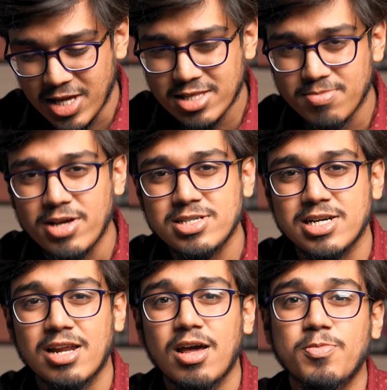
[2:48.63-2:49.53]
দেখতে পাই
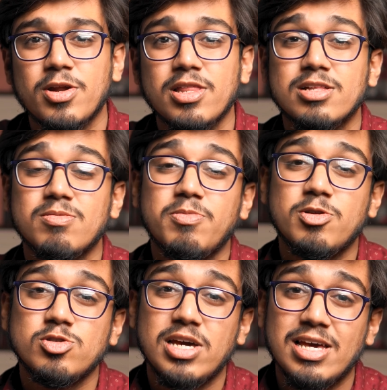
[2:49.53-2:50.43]
সেখানে আপনারা দেখতে
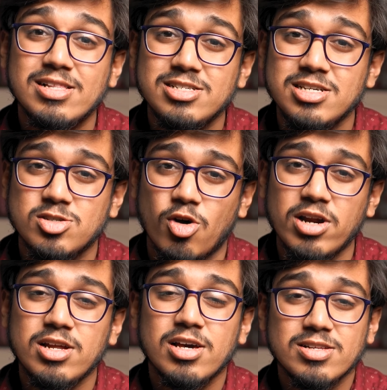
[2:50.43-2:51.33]
পাবেন হচ্ছে এলজিএ
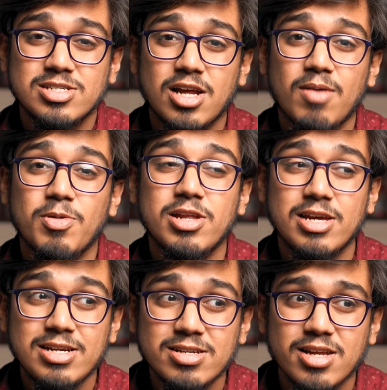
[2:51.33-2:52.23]
সকেট যেটা আমাদের
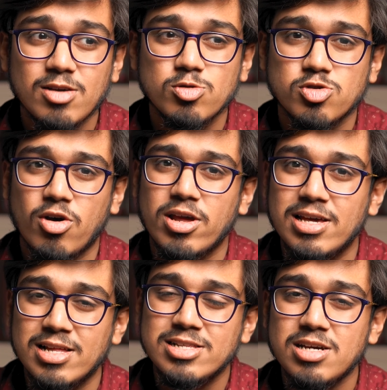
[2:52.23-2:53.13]
ইন্টেল ইউজ করে
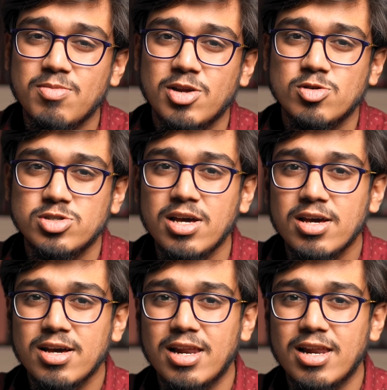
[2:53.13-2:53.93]
এলজিএ মানে হচ্ছে